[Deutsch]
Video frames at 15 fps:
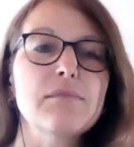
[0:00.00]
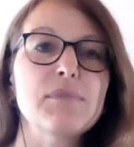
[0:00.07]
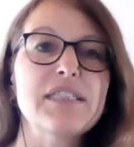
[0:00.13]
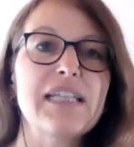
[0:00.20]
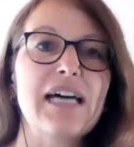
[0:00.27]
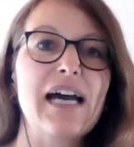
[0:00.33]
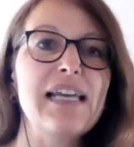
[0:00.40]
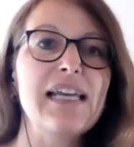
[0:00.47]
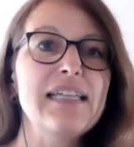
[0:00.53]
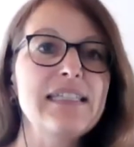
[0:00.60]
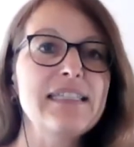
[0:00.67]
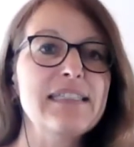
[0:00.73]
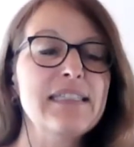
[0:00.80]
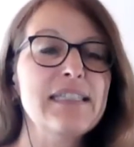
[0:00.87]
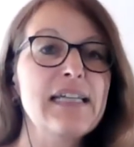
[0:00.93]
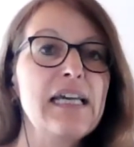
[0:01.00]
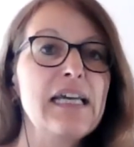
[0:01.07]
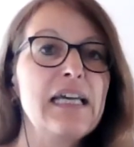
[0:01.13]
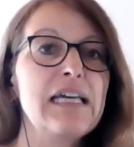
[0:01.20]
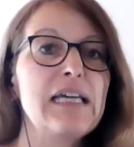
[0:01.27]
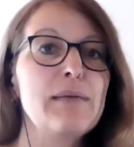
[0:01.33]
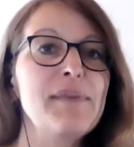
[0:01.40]
beteiligt.
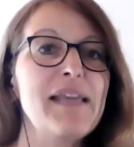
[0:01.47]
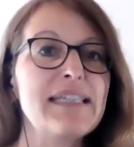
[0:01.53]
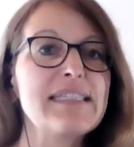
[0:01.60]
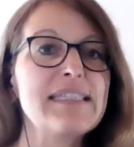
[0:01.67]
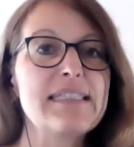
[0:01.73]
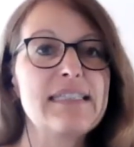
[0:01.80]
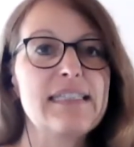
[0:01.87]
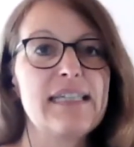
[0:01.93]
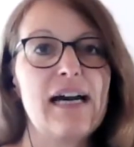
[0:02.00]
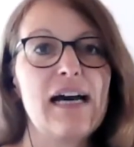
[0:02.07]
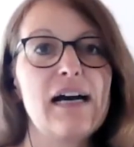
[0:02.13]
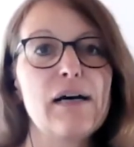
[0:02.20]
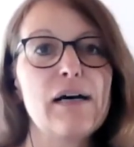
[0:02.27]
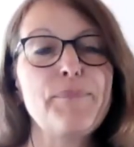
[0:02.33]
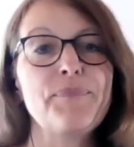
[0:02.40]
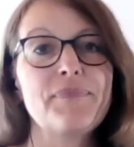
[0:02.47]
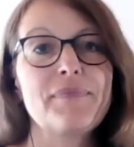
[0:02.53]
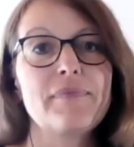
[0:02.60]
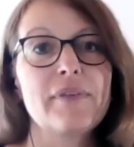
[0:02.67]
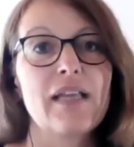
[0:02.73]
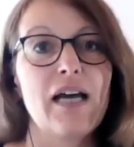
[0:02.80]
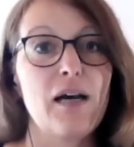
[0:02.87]
Im letzten Jahr
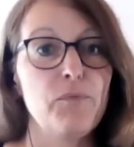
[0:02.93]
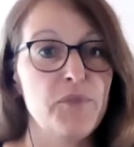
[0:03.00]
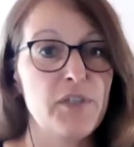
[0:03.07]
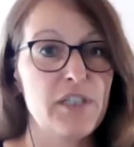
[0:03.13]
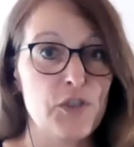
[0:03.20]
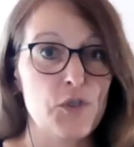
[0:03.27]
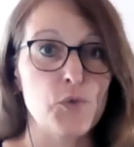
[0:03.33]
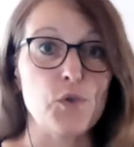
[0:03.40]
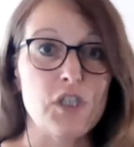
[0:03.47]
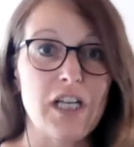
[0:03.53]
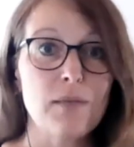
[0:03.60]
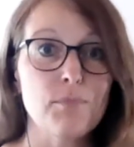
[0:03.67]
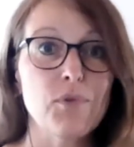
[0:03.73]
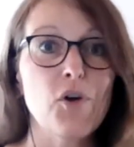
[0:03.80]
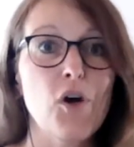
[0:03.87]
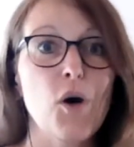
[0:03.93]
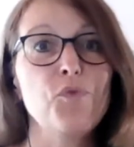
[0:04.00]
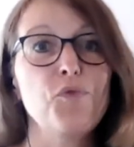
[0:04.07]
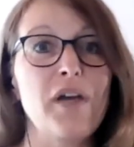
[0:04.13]
haben wir den Zuschlag bekommen für